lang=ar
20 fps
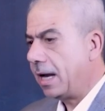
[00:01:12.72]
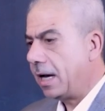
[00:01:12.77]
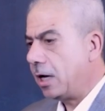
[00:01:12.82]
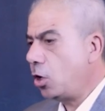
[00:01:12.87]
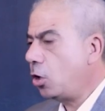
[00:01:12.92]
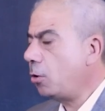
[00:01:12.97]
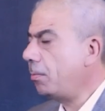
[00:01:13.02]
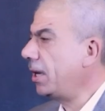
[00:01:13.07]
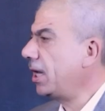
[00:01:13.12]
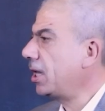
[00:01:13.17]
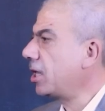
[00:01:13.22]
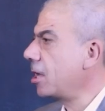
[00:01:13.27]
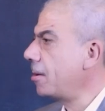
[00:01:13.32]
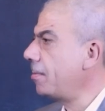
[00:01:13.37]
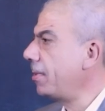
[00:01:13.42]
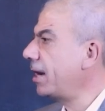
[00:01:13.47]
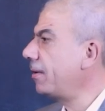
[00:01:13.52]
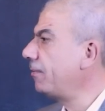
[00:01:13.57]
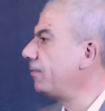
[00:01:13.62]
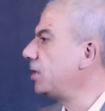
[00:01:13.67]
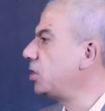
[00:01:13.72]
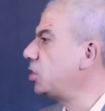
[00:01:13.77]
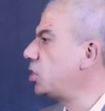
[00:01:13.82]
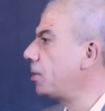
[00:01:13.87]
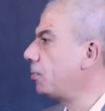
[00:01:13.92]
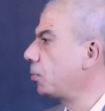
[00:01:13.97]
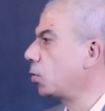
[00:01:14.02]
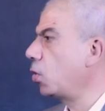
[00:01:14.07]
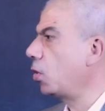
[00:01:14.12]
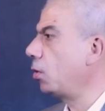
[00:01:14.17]
اليوم الكاميرا في
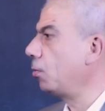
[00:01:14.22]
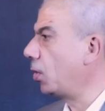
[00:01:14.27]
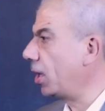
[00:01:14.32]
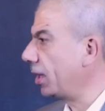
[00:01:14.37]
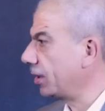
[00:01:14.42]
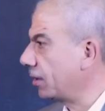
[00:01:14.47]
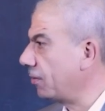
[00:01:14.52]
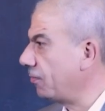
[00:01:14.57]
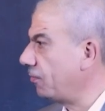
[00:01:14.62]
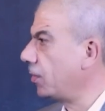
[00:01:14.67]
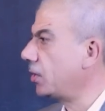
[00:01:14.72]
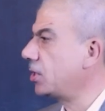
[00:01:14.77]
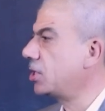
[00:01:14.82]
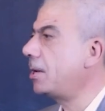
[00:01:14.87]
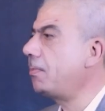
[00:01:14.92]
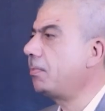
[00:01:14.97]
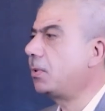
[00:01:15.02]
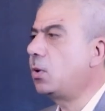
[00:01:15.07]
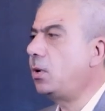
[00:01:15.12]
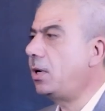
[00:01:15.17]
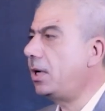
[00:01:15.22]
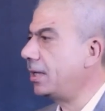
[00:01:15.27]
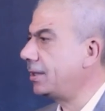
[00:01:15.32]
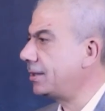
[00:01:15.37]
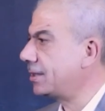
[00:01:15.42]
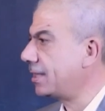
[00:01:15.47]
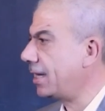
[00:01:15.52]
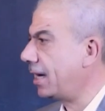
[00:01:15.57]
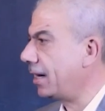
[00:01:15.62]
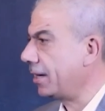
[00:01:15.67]
جيب كل مواطن في جيب كل
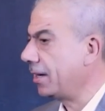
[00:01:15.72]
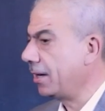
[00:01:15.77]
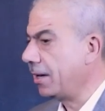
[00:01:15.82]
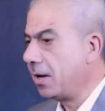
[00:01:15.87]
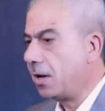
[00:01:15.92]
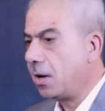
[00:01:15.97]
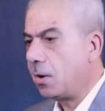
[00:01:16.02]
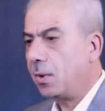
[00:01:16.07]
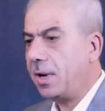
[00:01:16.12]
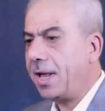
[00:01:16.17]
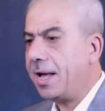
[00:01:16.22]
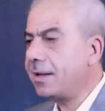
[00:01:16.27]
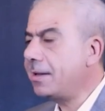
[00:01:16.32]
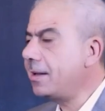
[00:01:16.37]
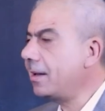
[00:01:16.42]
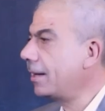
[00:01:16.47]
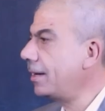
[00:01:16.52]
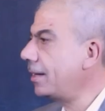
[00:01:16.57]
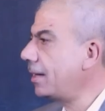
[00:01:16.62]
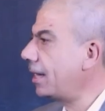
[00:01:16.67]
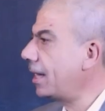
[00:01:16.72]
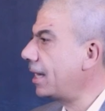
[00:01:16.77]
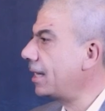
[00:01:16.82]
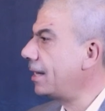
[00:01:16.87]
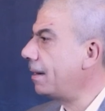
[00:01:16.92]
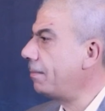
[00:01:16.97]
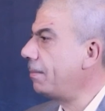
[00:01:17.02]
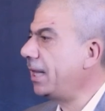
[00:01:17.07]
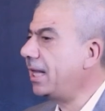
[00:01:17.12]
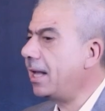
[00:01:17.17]
إنسان والحقيقة
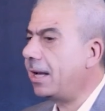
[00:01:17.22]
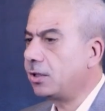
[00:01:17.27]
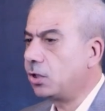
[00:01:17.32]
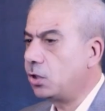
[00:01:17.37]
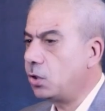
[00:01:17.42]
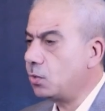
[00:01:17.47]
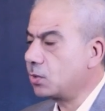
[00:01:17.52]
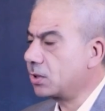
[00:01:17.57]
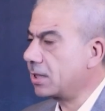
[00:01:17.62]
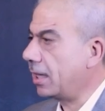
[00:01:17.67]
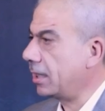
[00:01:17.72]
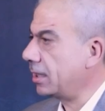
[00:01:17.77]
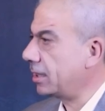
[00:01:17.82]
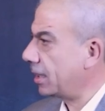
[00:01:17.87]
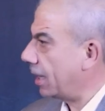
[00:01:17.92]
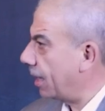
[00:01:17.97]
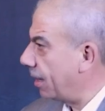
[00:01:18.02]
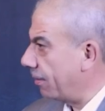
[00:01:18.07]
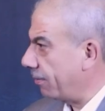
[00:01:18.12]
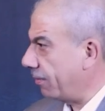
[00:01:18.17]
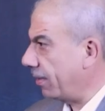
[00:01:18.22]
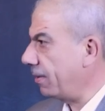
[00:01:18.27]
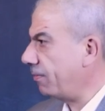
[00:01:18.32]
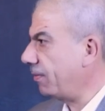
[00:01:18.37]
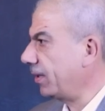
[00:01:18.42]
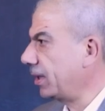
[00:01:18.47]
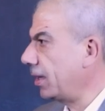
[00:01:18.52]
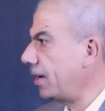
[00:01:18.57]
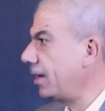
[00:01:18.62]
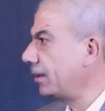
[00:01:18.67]
بدأت توصل
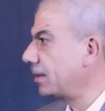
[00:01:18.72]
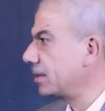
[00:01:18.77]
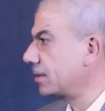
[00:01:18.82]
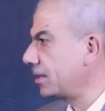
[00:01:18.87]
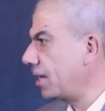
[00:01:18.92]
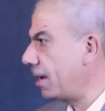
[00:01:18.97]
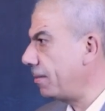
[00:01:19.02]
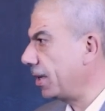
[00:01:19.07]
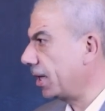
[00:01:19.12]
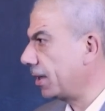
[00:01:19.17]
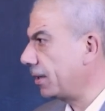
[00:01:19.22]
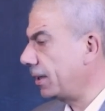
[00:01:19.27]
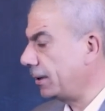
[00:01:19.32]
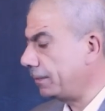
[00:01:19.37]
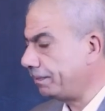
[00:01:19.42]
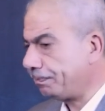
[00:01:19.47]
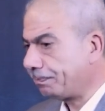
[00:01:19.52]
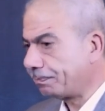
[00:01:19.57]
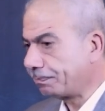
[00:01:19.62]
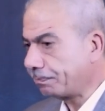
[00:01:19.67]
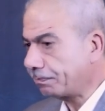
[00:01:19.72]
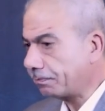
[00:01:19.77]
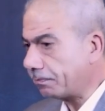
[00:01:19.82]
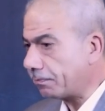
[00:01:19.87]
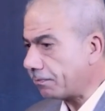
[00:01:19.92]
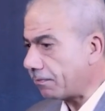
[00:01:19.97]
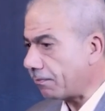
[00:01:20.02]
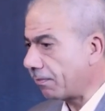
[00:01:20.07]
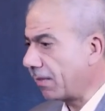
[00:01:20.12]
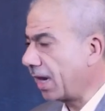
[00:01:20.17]
بالفترات السابقة
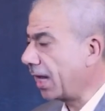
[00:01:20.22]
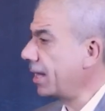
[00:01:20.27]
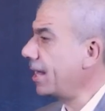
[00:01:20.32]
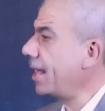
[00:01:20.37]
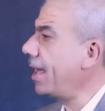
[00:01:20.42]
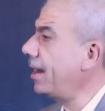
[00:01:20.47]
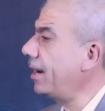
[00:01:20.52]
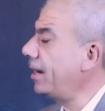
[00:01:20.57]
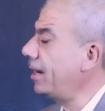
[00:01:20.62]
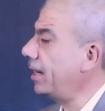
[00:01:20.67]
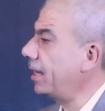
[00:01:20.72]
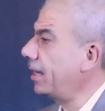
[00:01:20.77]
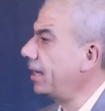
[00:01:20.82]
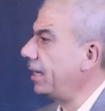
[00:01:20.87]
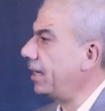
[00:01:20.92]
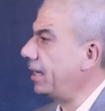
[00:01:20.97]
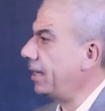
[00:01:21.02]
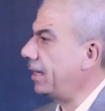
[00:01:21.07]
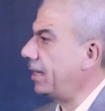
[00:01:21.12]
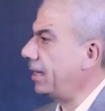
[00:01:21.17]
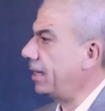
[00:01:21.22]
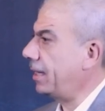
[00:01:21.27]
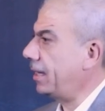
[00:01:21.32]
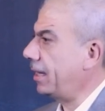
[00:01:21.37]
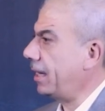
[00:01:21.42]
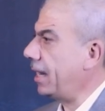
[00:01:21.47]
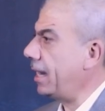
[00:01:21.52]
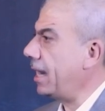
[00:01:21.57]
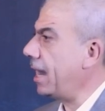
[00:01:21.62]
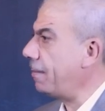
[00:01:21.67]
كان
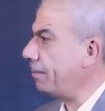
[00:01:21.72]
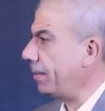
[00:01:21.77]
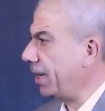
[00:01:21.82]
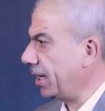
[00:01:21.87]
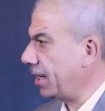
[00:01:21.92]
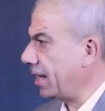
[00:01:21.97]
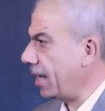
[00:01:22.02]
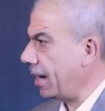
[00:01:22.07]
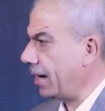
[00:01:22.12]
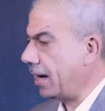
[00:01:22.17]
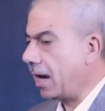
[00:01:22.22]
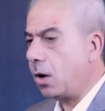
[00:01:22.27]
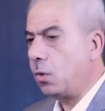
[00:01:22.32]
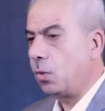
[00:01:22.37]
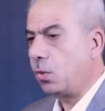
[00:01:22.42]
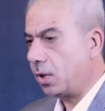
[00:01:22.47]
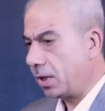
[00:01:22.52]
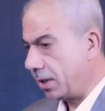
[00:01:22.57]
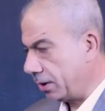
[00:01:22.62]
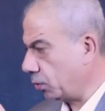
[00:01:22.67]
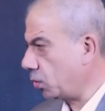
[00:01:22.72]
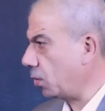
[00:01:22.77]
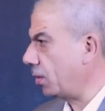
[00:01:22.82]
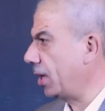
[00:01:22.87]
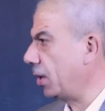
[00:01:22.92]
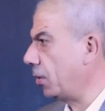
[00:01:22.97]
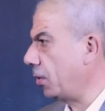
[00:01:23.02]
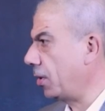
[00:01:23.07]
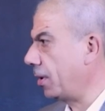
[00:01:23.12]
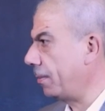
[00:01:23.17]
آه، الامريكان او
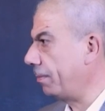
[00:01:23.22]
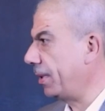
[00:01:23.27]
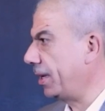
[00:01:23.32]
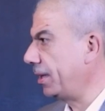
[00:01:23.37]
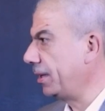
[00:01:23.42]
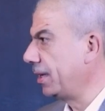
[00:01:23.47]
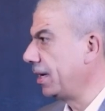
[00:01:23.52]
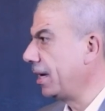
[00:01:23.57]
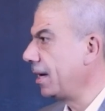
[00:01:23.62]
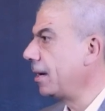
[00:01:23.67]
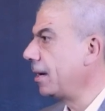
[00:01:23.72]
دول اوروبا